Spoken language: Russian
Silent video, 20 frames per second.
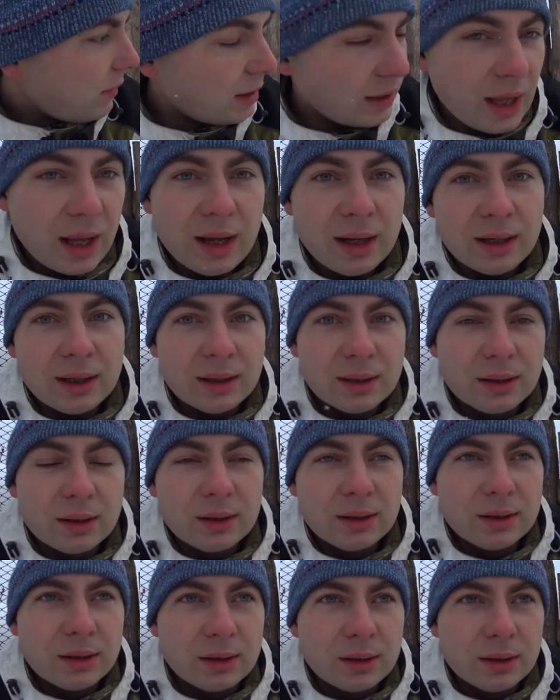я
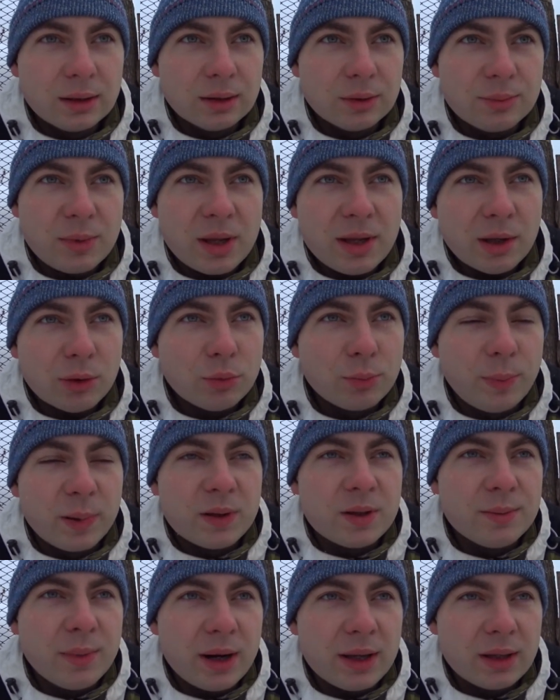у меня нету
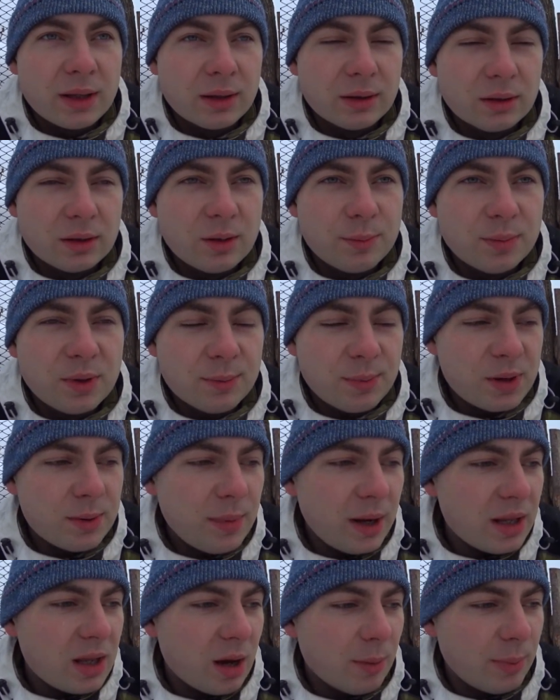понимания, не, не
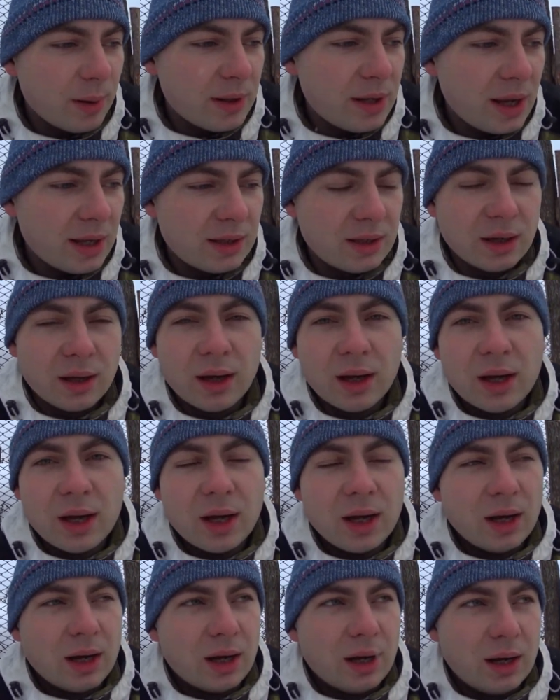понимания, а понятия
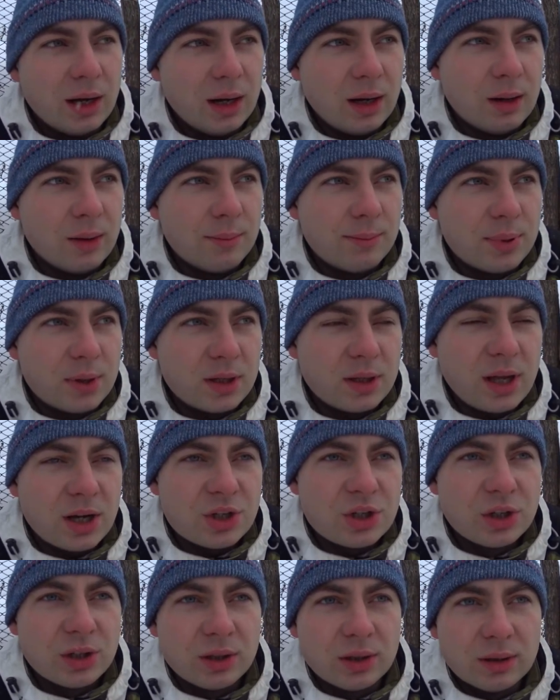э,
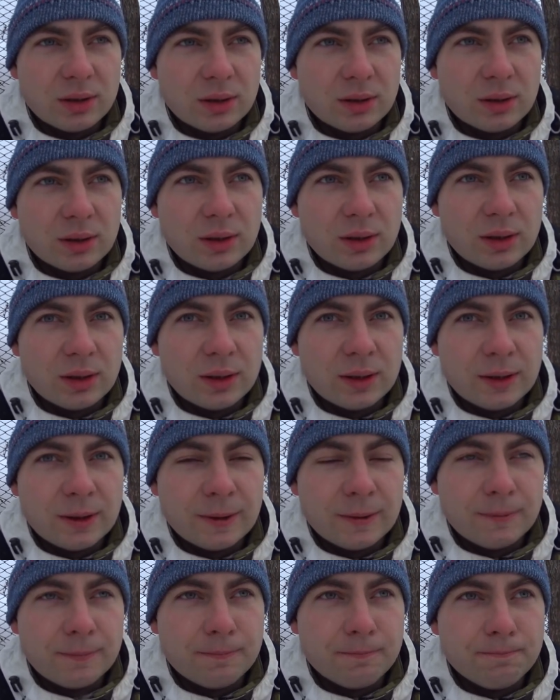продажи,
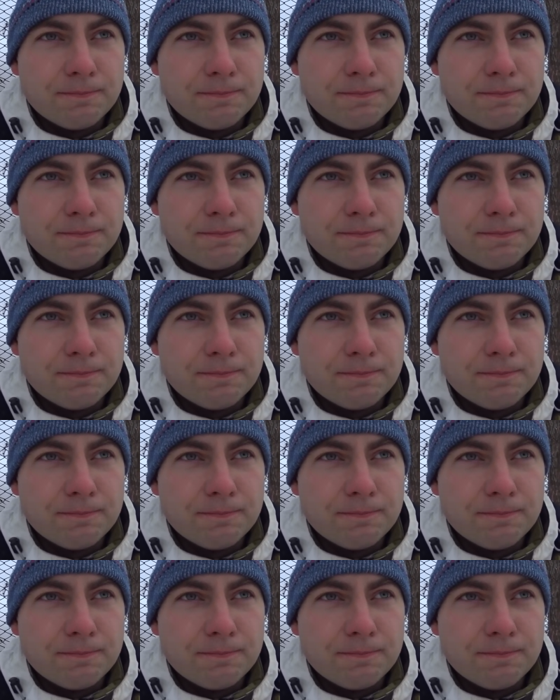э,